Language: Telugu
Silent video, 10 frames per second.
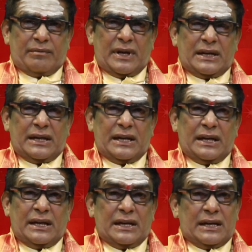మనకి
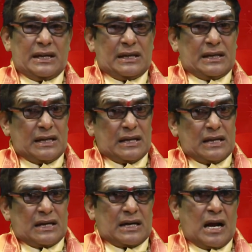
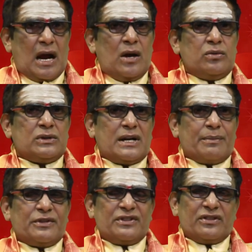రాహు
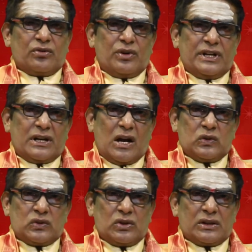జపం చేసుకోండి
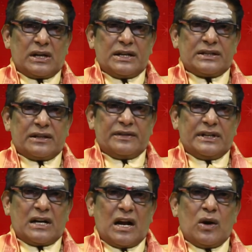రాహు స్తోత్రాలు
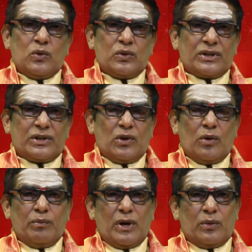చదవండి రాహుకి
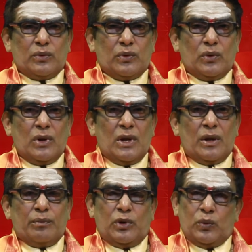కిలోంపావు
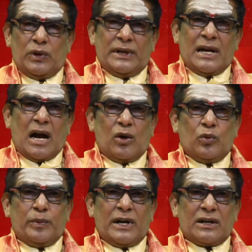మినుముల్ని
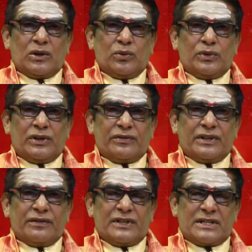ఆవుపేట రంగు
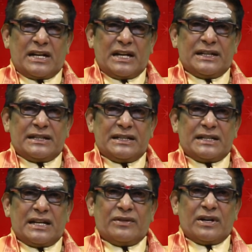ఉన్నటువంటి వస్త్రాన్ని ఇచ్చి
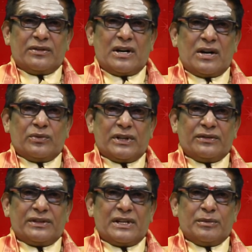శనివారం నాడు
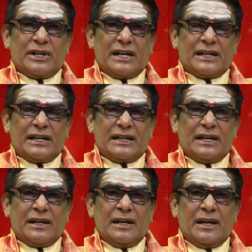ఉదయం ఎనిమిది గంటలకి